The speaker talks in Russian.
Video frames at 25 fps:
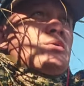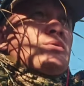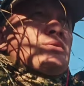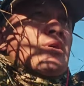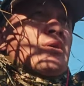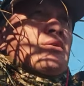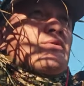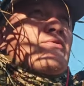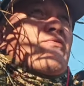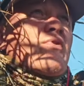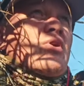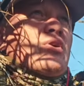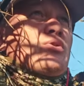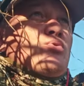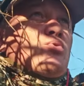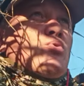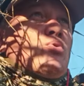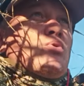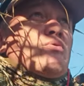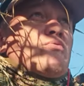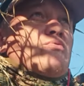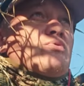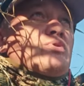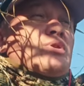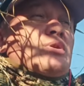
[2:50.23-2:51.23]
над
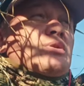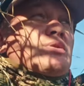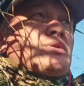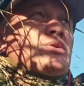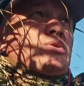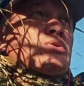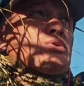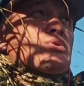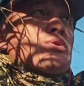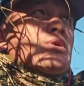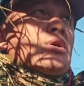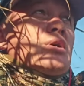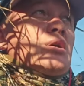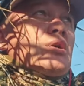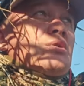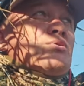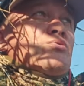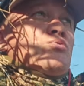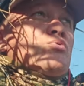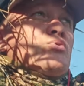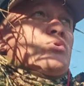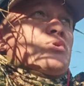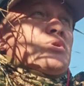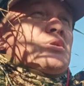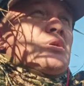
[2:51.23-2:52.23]
водой, вот эта
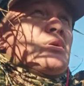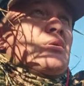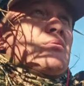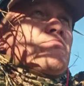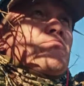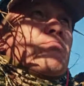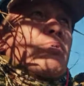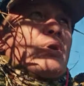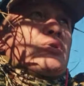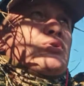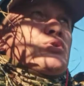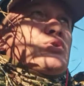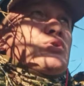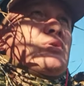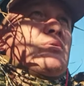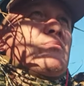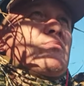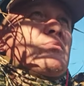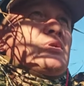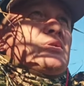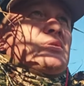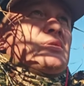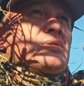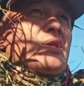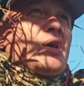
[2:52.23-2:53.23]
широконоска,
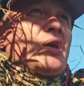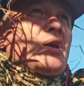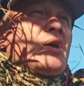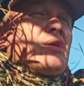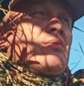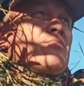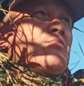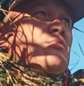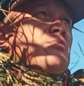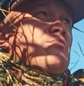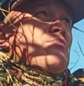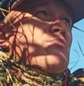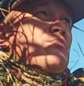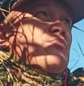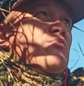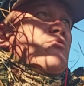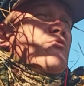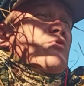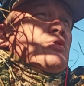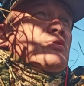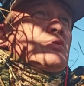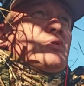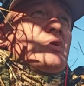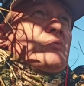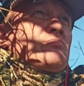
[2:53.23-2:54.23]
большими стаями,
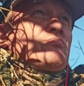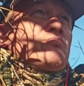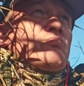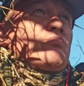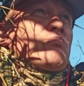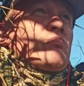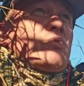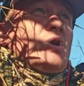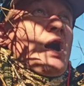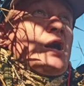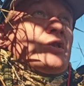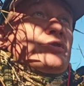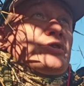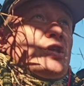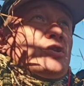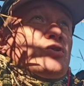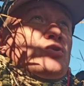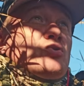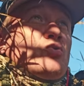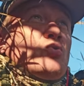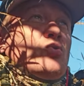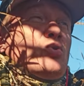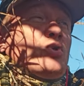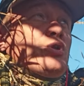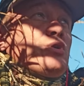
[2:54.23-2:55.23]
от
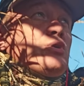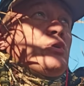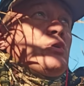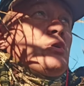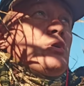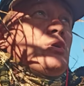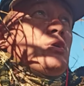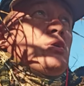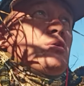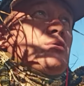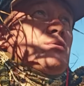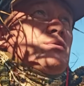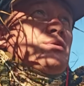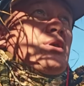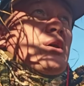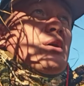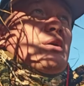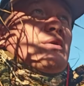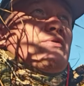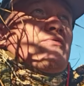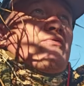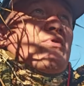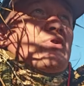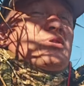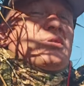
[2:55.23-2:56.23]
одной
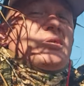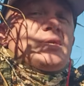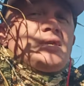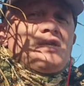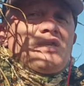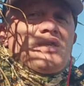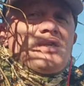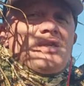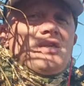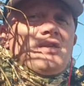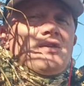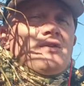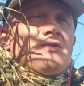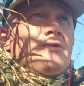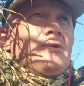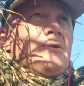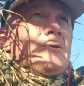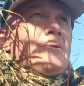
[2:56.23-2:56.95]
до 20,